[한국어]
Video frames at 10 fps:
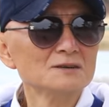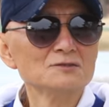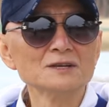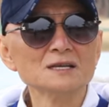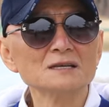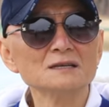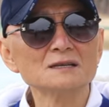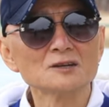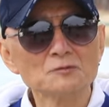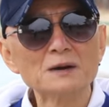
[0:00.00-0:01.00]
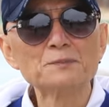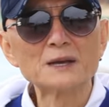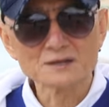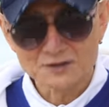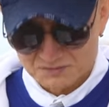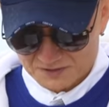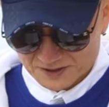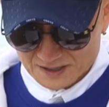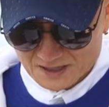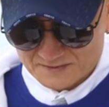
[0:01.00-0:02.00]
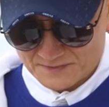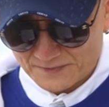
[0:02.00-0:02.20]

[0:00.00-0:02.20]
우리 경마 팬 여러분들